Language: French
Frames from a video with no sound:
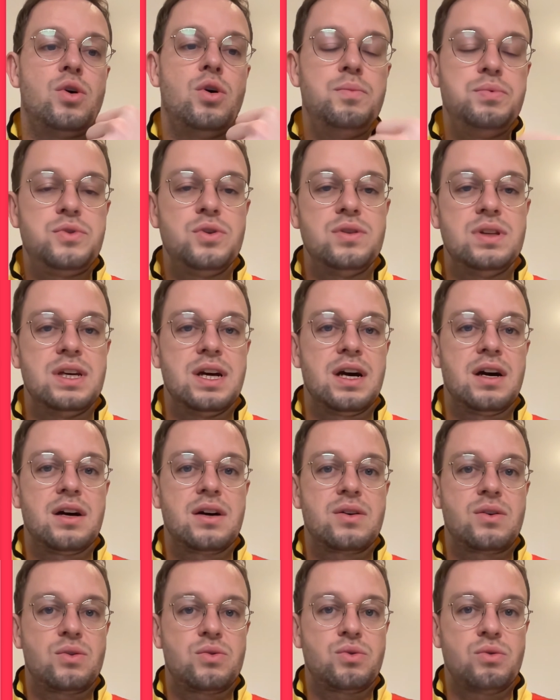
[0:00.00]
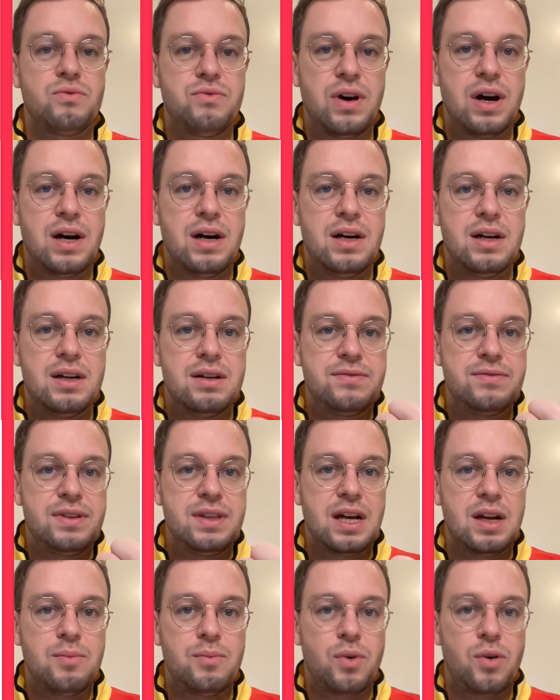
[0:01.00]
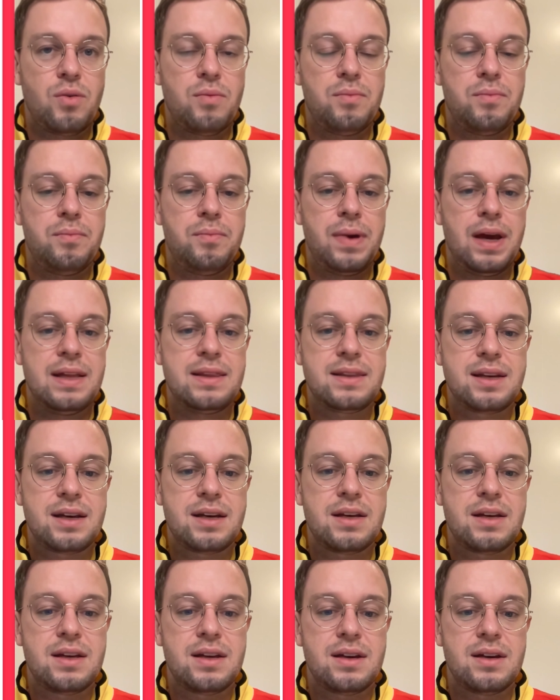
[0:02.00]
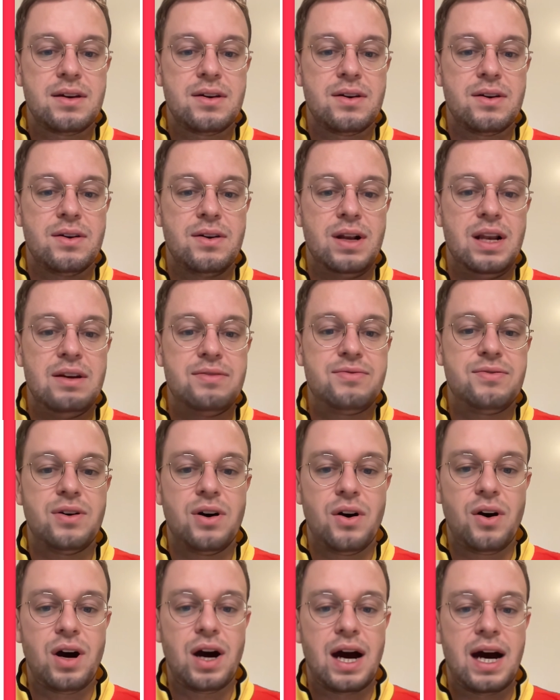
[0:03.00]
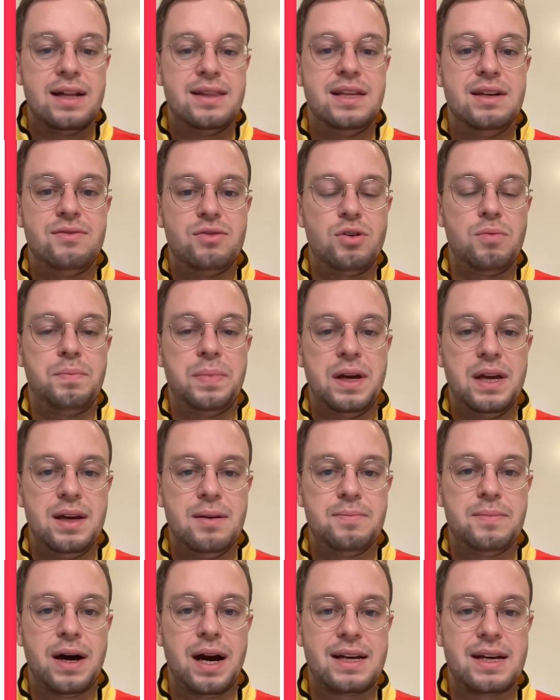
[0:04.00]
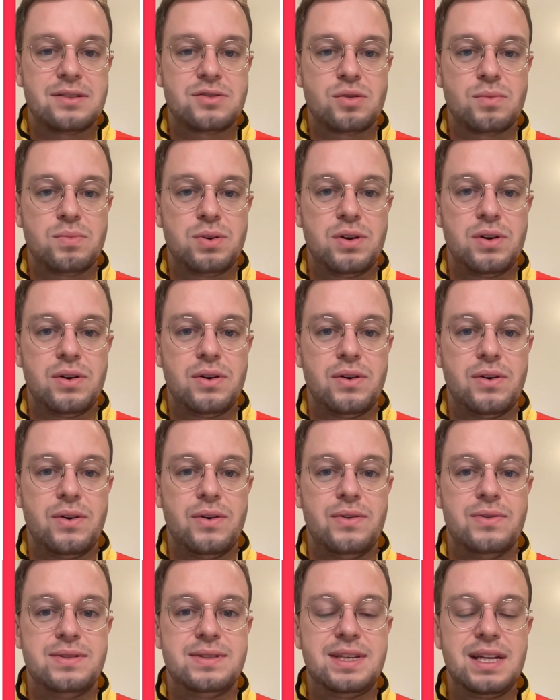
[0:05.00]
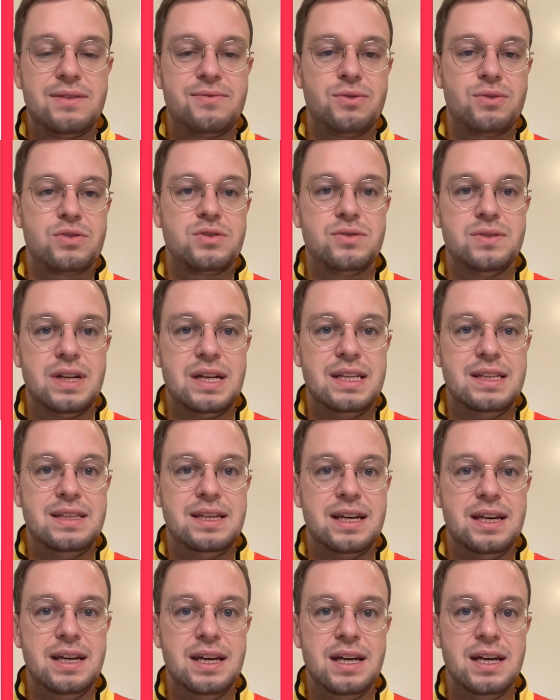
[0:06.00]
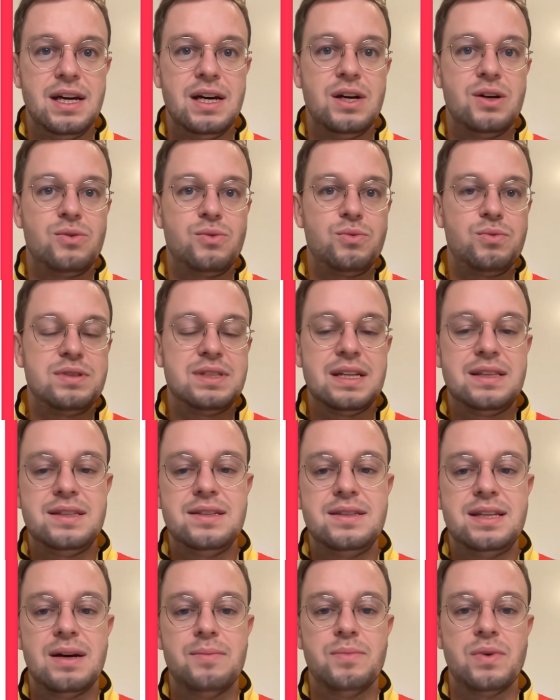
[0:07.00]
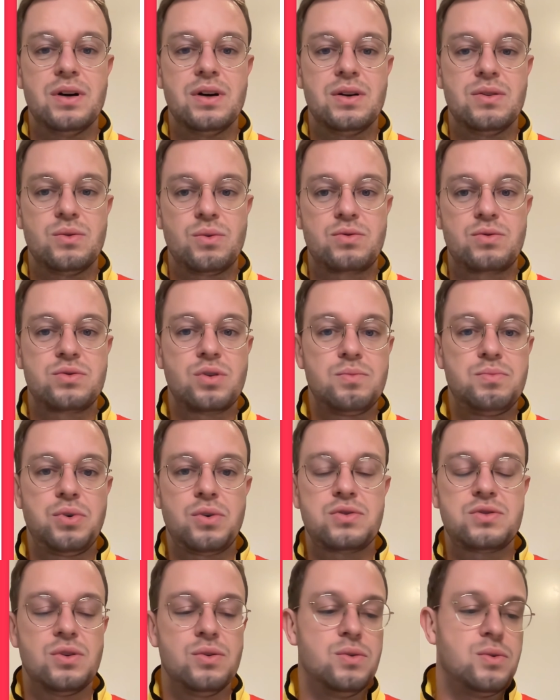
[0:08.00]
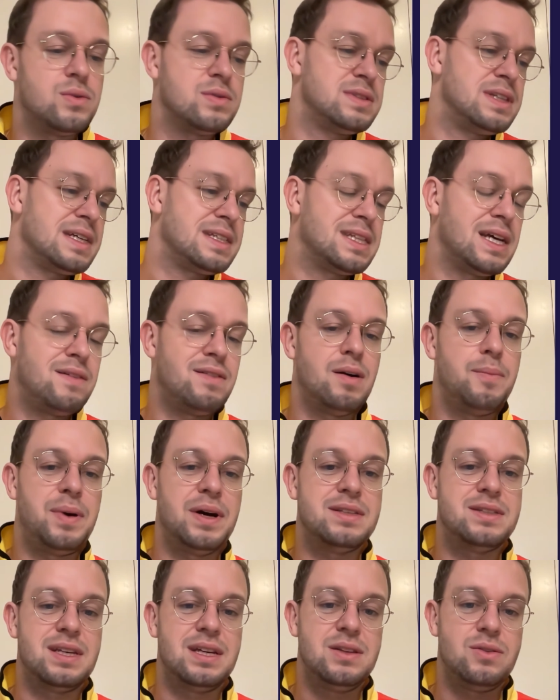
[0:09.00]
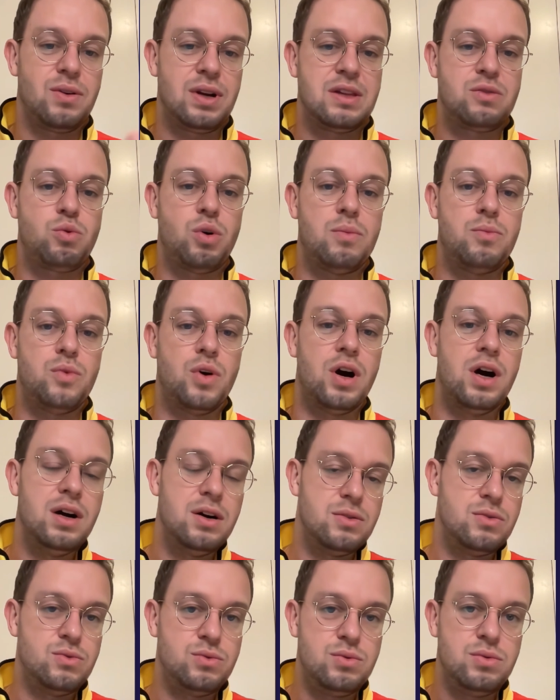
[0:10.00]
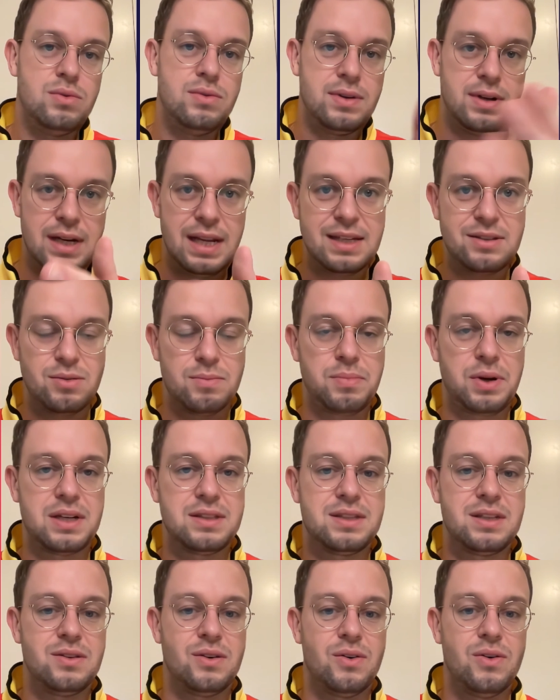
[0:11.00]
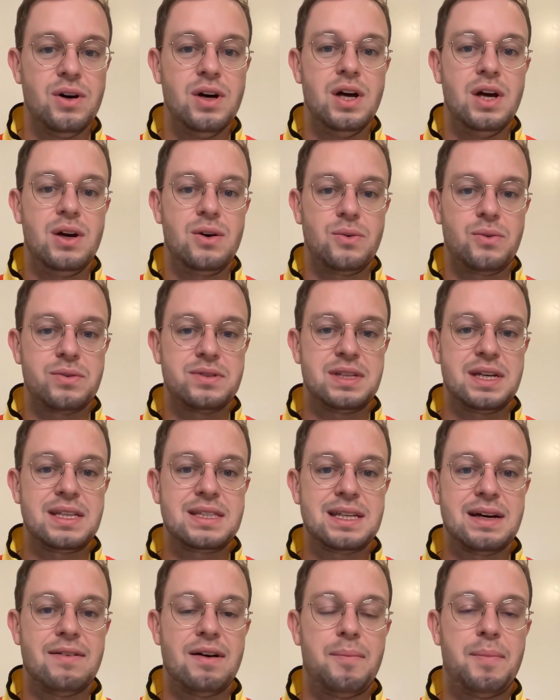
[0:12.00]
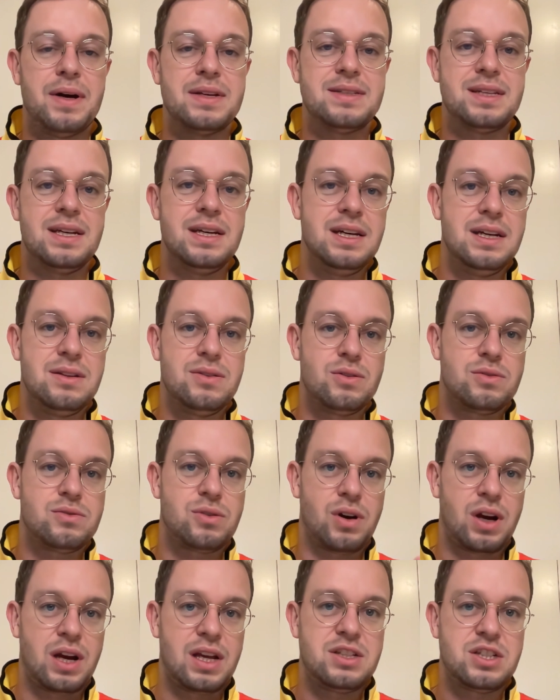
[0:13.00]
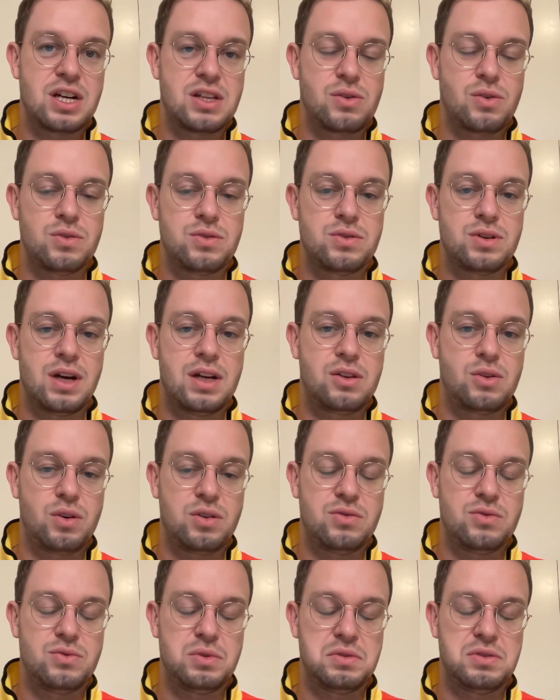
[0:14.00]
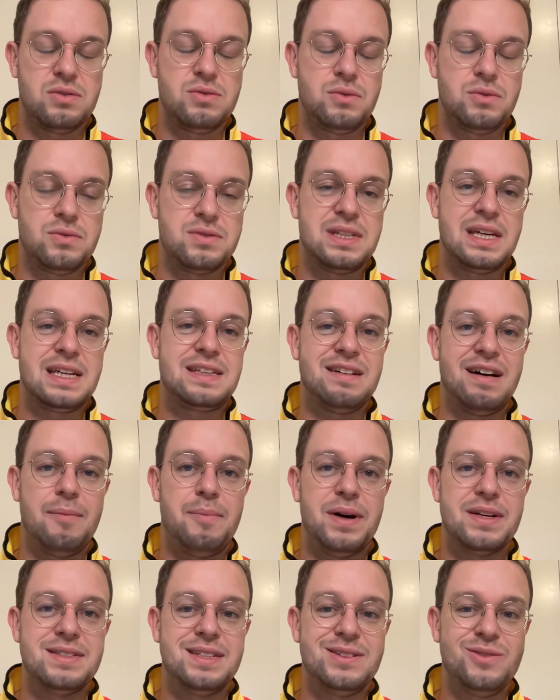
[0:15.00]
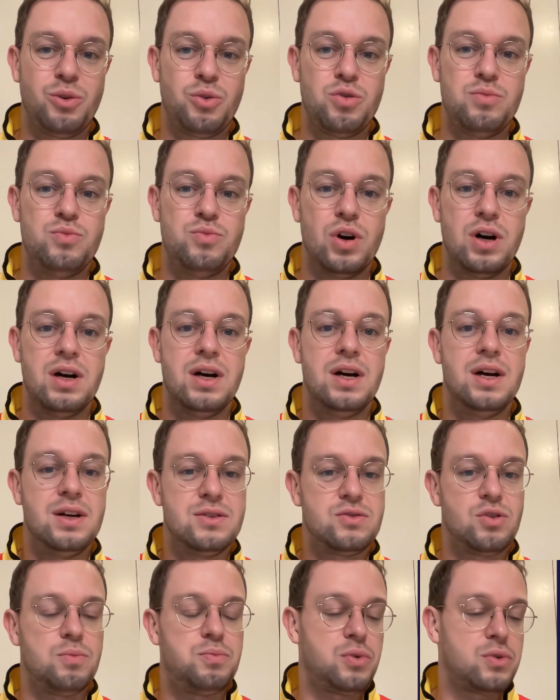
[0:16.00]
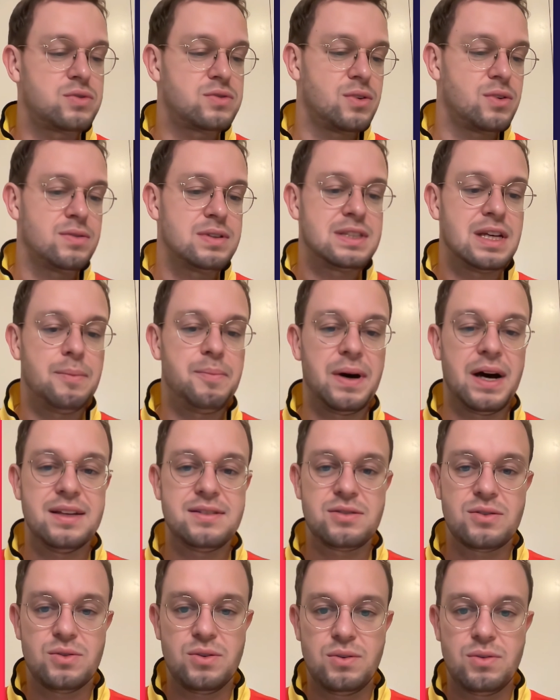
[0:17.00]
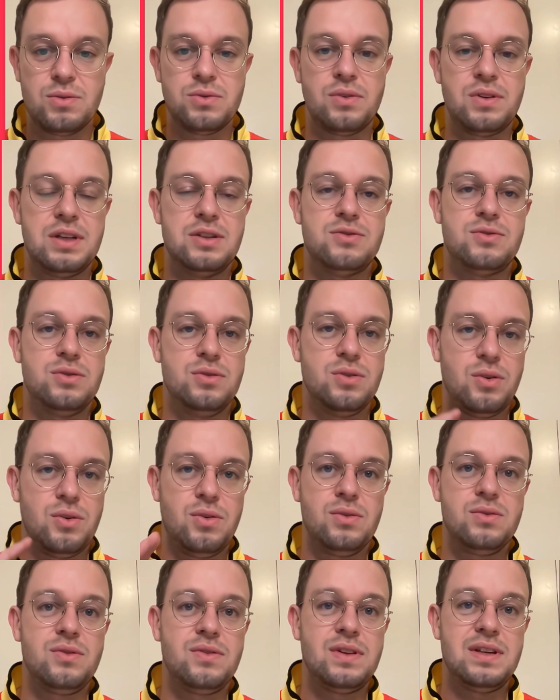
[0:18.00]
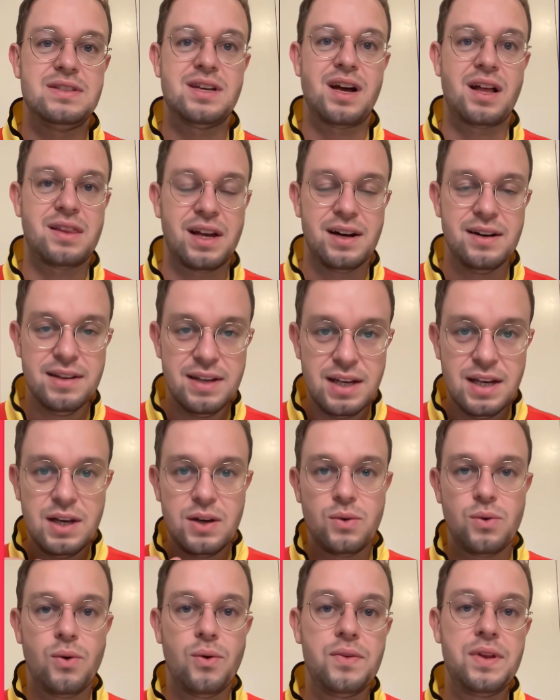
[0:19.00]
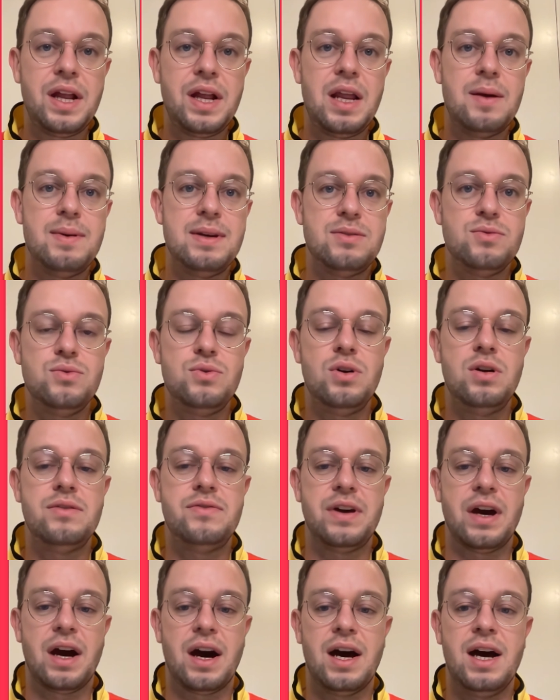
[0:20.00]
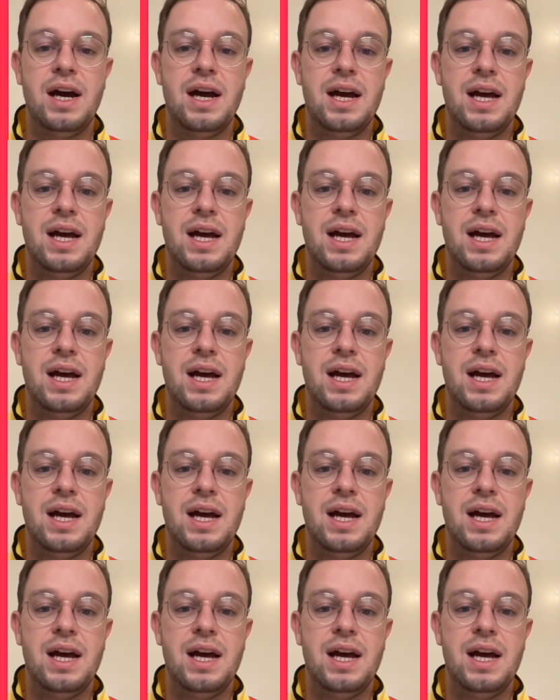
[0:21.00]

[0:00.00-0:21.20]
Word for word: obtenir quand on va finalement mettre euh, l'effort à développer, par exemple, euh, cette fonctionnalité ou cet item. Donc 100%, on sait que ça va passer dans les trois mois, ou l'exemple précédent, on sait que ça va passer, notre reach à, 360, on sait que ça va passer dans le mois. 100%, ça passe, on en est sûr, on en est certain, on a l'habitude de le faire.